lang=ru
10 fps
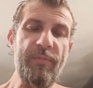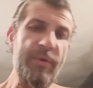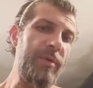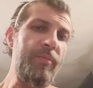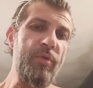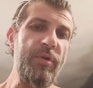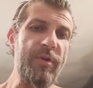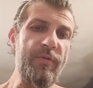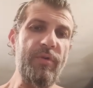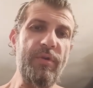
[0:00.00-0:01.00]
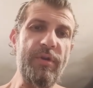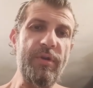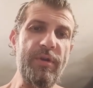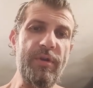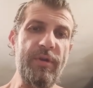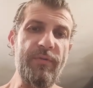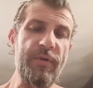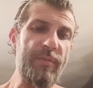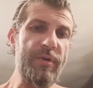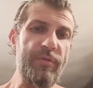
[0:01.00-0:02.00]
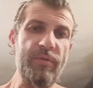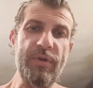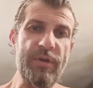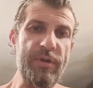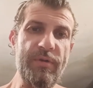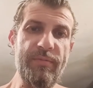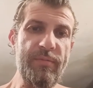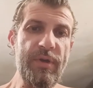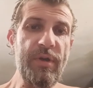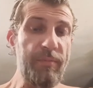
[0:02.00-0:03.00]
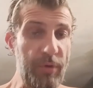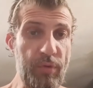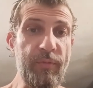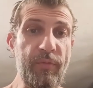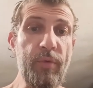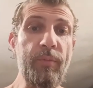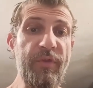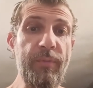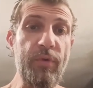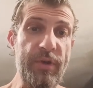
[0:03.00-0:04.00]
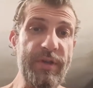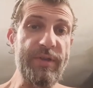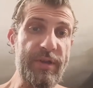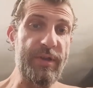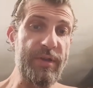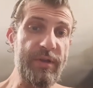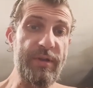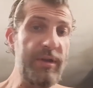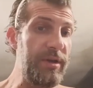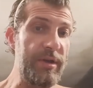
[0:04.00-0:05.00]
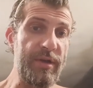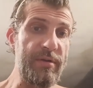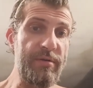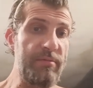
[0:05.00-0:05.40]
манипулируйте информацию, это потом вы, вы будете страдать, не я.